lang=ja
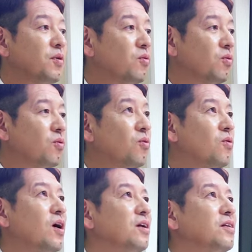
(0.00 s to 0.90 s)
ぱりこの
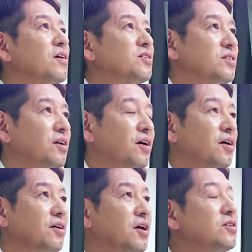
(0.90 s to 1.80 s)
老眼に対して
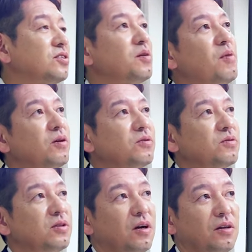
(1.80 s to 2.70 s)
決して満
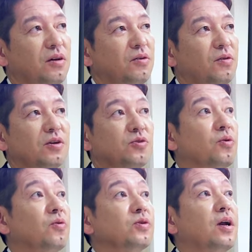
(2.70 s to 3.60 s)
足されているような
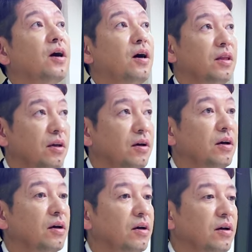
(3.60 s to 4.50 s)
状況じゃなかった、うん
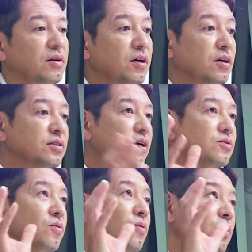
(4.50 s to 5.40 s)
だじゃあ
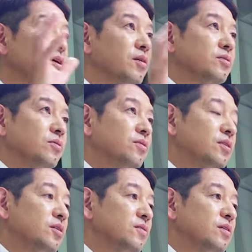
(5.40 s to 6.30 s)
そこにそういっ
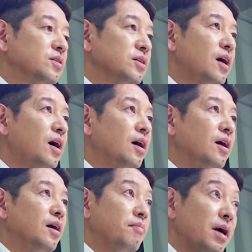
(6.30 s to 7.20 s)
た人たちが
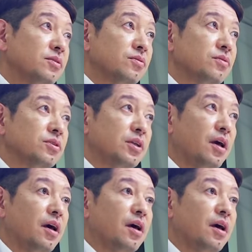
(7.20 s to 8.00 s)
満足して